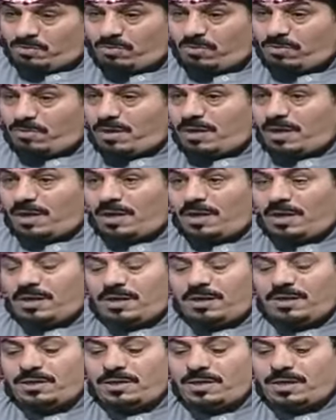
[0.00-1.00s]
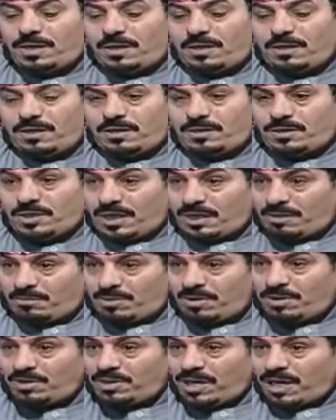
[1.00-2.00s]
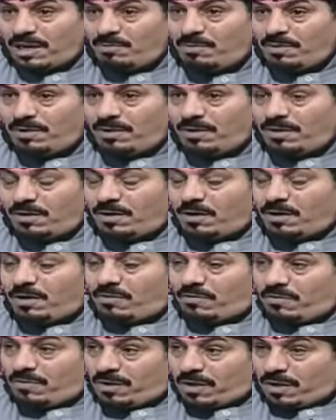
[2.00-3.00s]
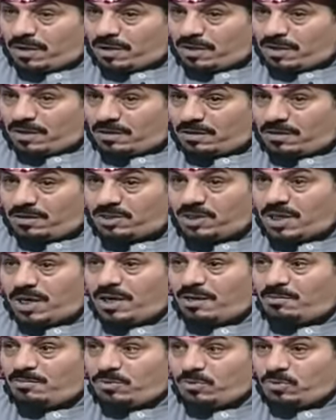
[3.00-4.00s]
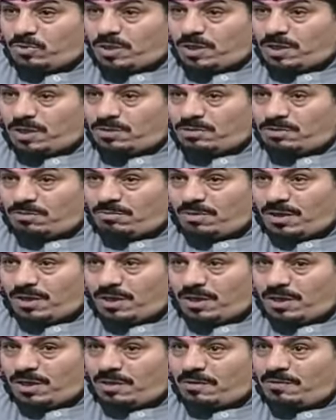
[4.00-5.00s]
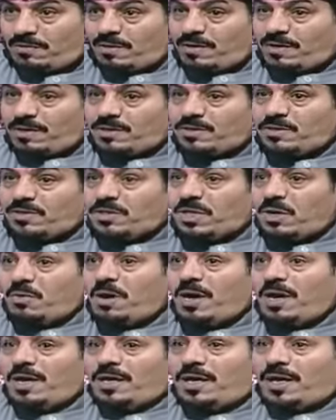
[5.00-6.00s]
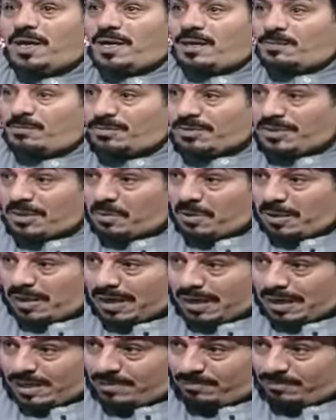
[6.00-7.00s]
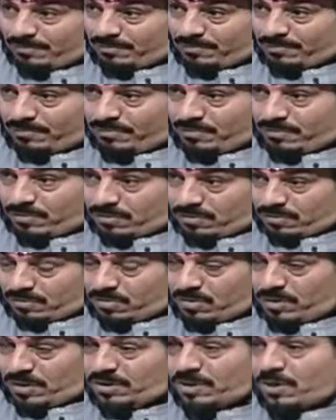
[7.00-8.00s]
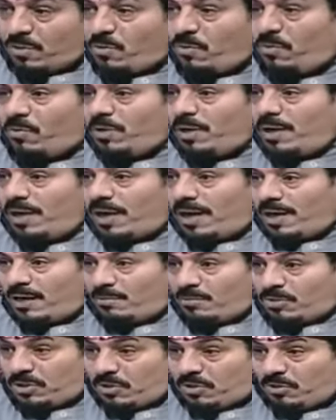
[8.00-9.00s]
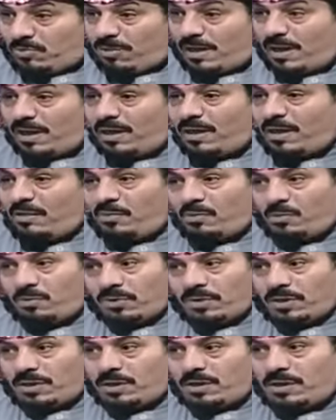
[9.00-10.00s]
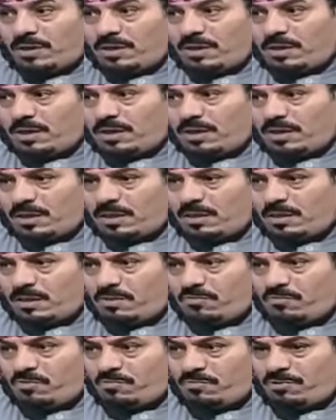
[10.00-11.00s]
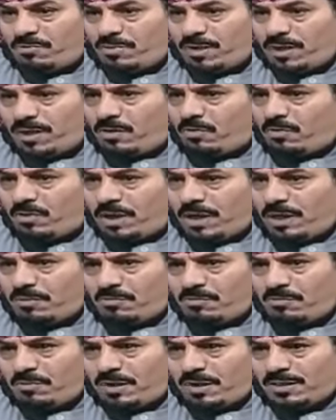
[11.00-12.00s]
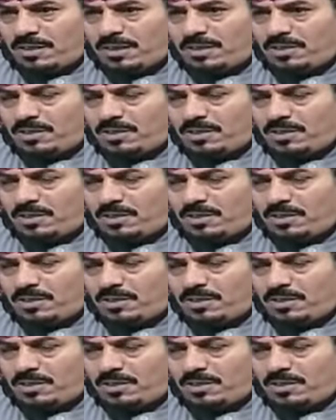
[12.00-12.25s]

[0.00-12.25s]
وهناك يعني جانب إيجابي آه، اتجاه المسؤولية الاجتماعية سواء على مستوى العالم ولا على مستوى المحلي والوطني يعني تحديدا في المملكة هناك ممارسات